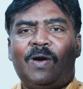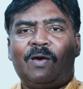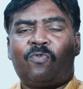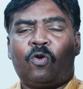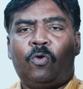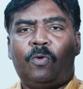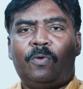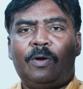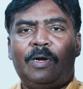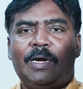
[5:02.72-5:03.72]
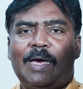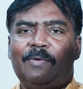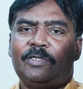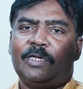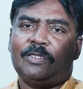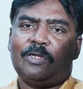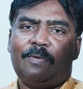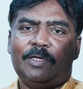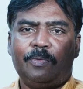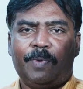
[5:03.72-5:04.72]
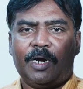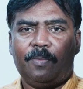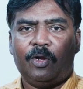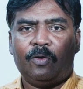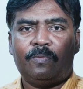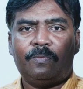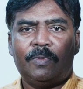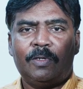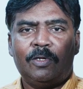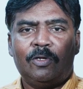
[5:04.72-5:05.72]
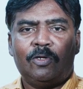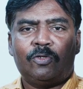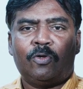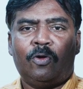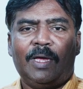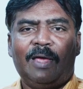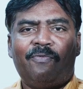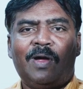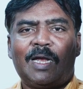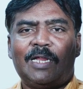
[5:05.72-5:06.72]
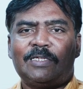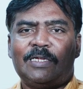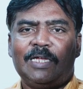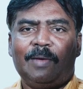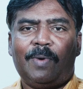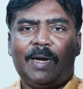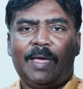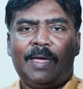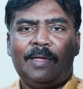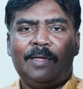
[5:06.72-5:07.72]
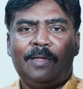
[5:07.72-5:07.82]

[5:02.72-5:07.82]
ஒர்க் ஃப்ளோ டாவின்சி ரிசால்வ் வச்சு பண்ண முடியும் ஸோ எஃபர்ட்லெஸ்ஸாக சிங்க் பண்ணலாம்